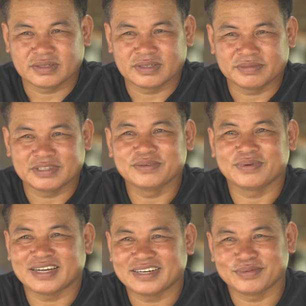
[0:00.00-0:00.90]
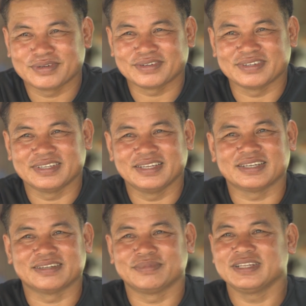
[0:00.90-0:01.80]
กันเป็นที่ว่านะมันคอยจะ
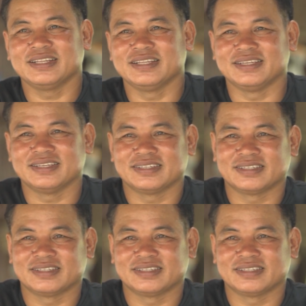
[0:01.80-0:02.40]
ยิกไม่ได้ดี